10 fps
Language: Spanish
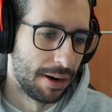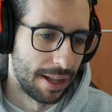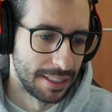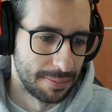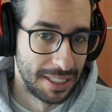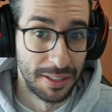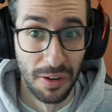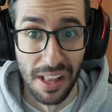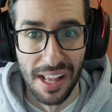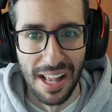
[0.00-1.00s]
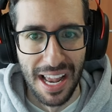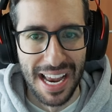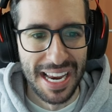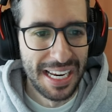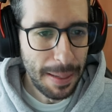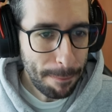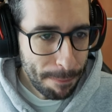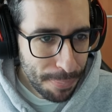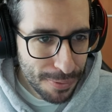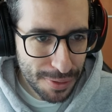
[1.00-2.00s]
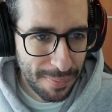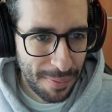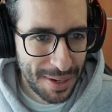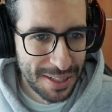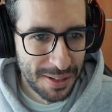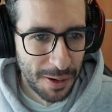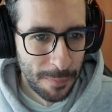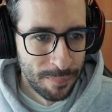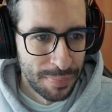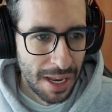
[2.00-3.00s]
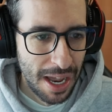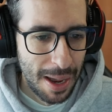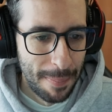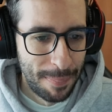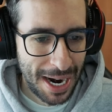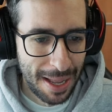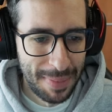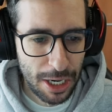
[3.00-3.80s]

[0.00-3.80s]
la verdad que se mató. ¿En qué puto momento? Para mi